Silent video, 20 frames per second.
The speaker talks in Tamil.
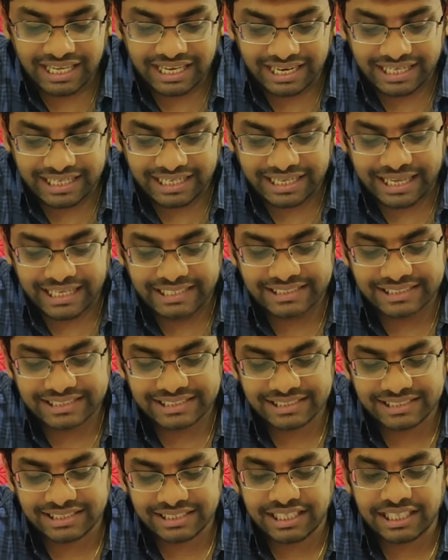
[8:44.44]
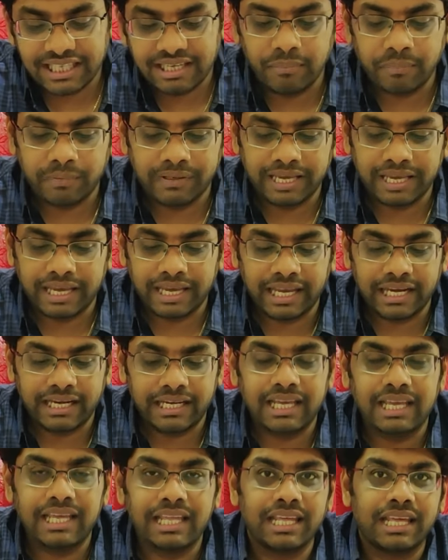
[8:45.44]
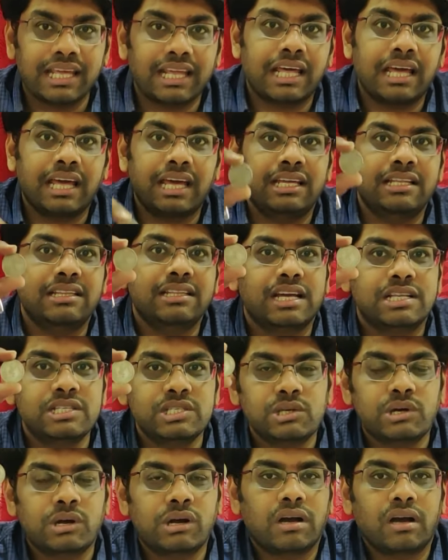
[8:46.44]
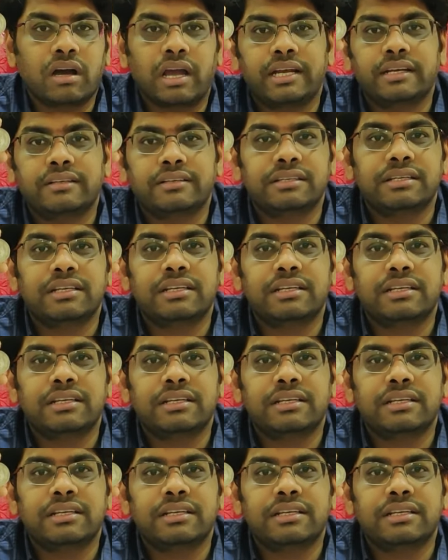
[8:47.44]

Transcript: இன்கேஸ் இப்போ என்கிட்ட இருக்கிற இந்த அஞ்சு ரூபா காயின்